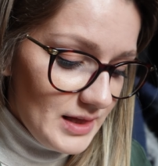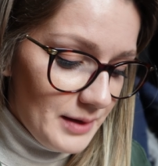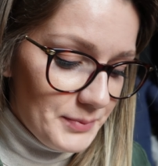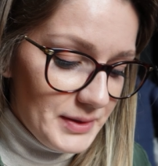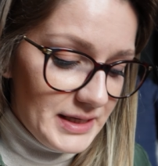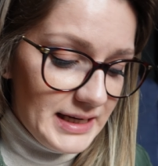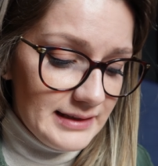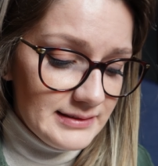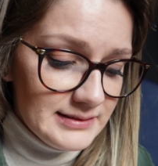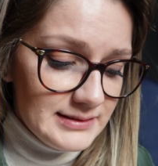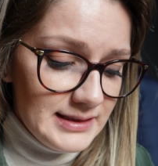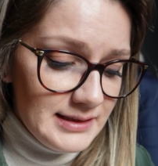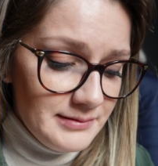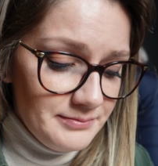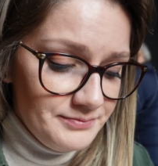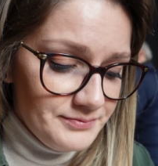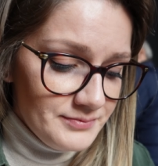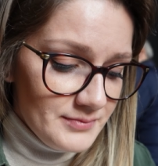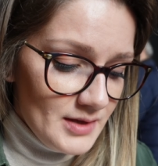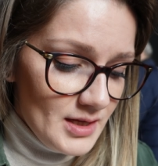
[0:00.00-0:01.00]
Pikantna.
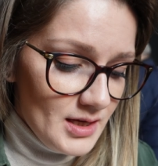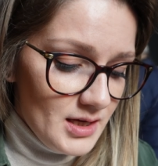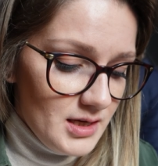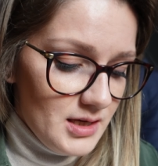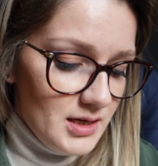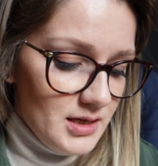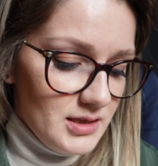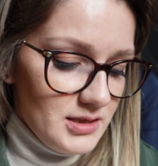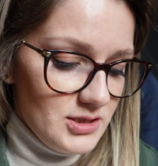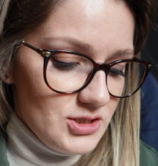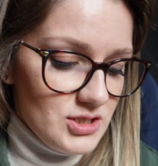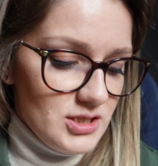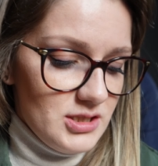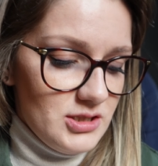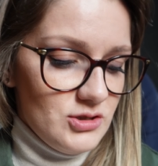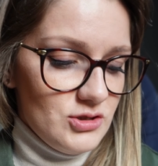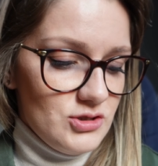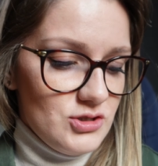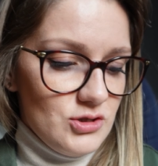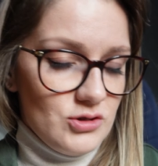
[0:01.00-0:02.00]

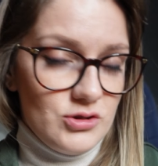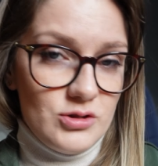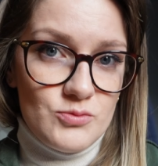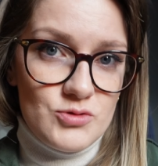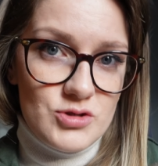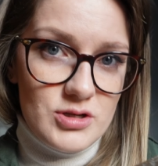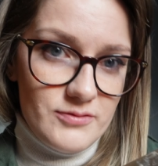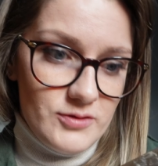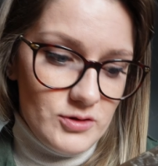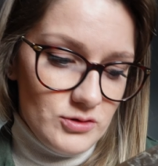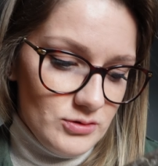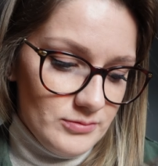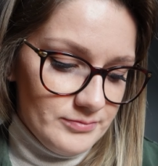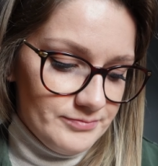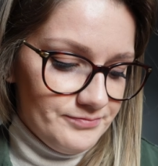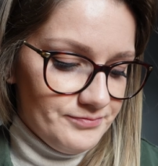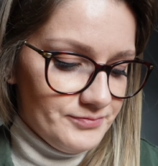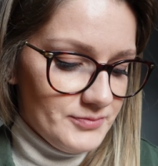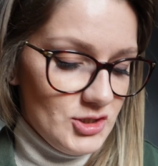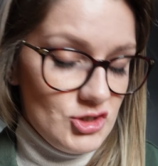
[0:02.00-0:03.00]
Jeżeli chodzi o tą
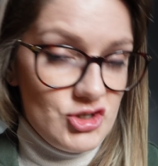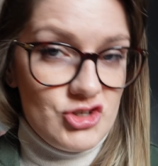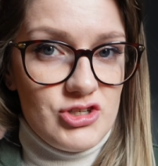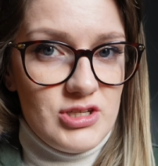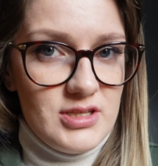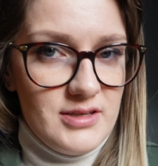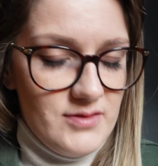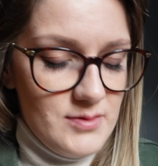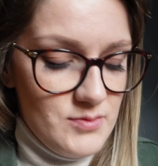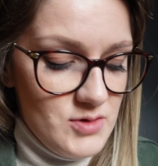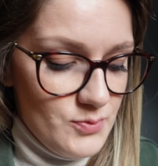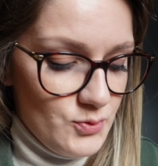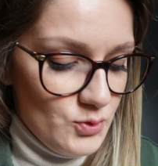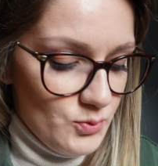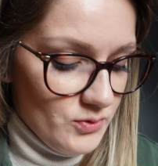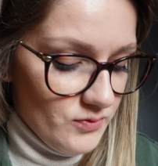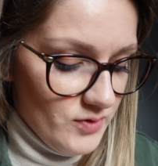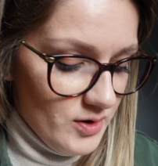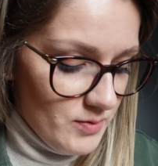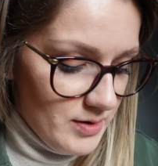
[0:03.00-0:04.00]
czerwoną, jeszcze nie wiem, nie
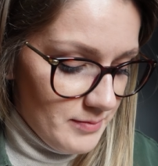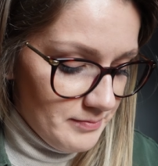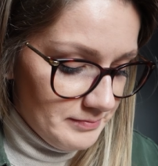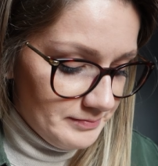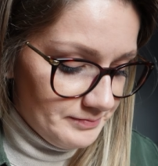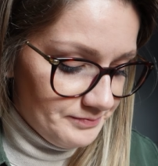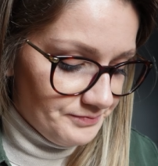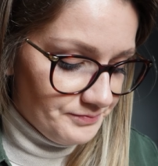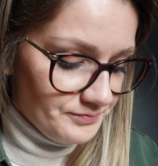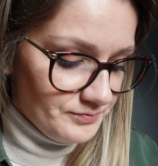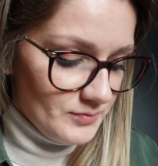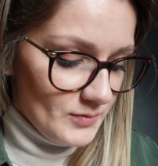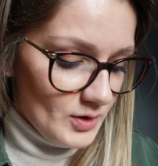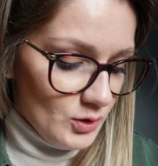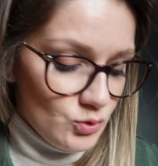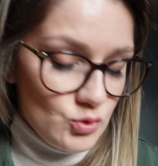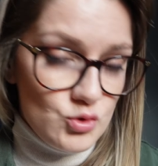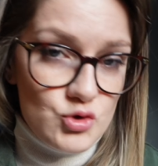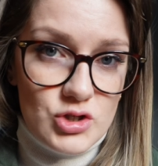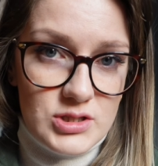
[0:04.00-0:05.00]
próbowałam.
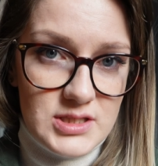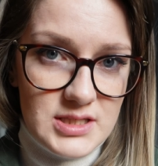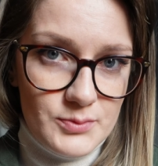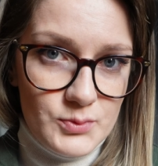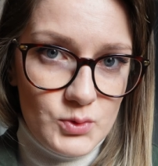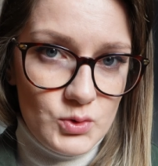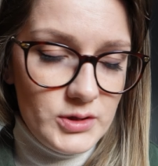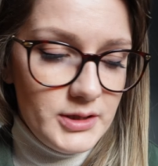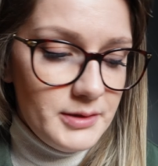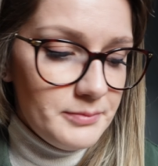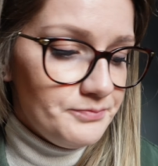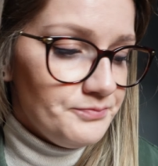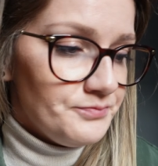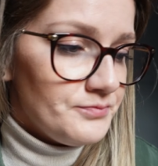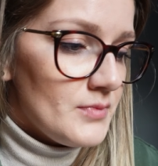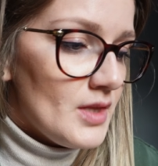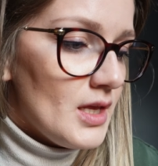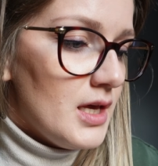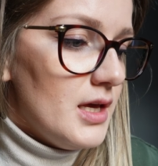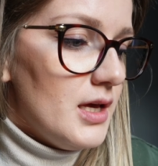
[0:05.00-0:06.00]
Dużo cebuli.
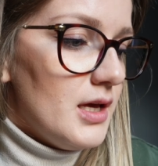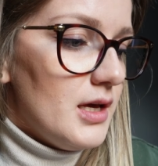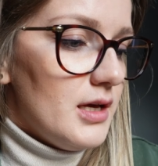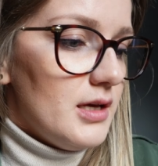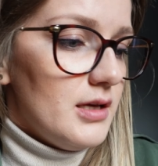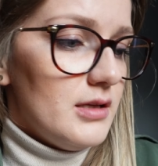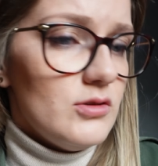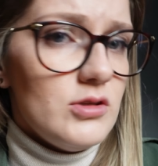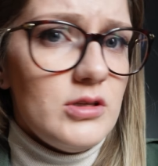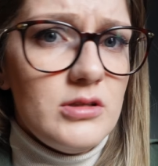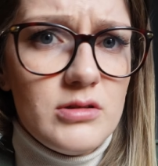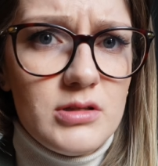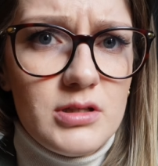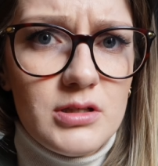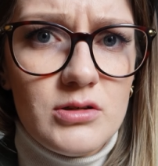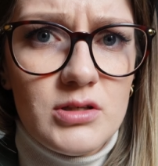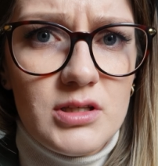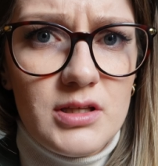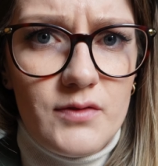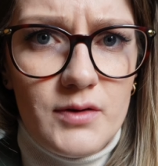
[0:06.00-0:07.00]
E, no i do
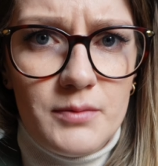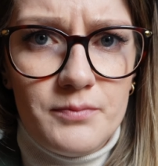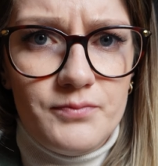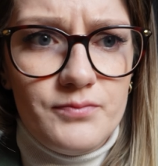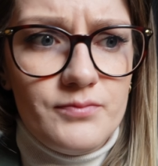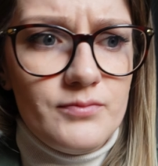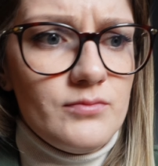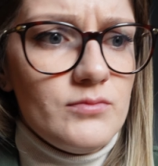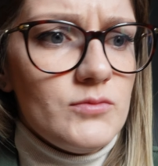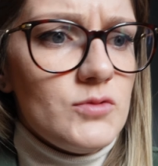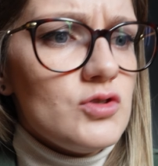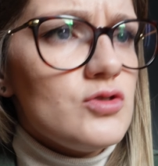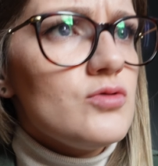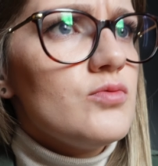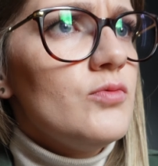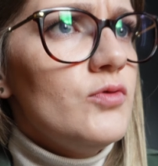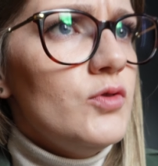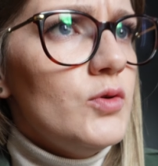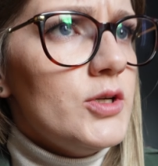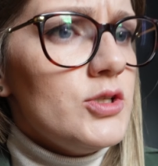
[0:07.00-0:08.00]
tego, nie wiem,
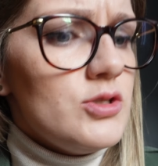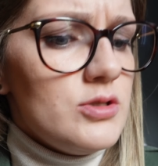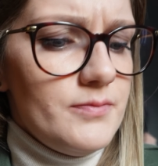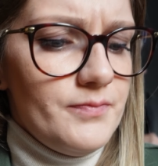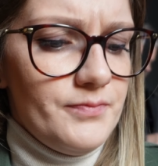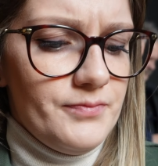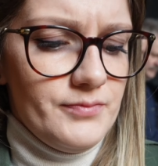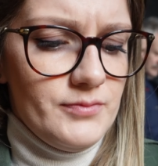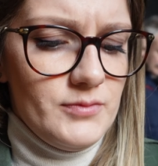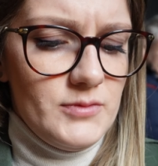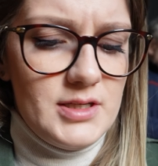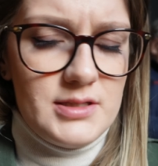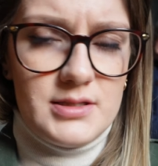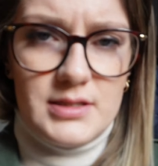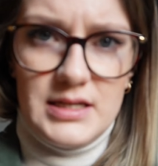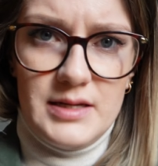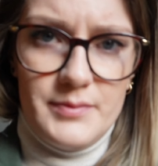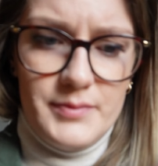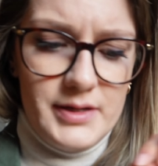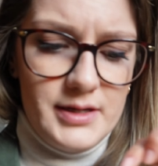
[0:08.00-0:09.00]
też mówiłaś, mm,
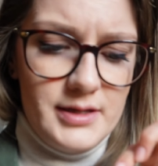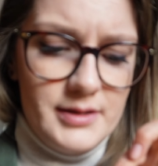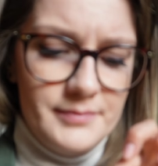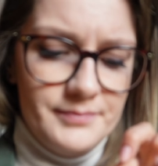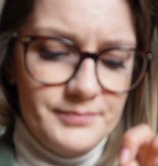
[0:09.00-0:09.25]
jest chlebek,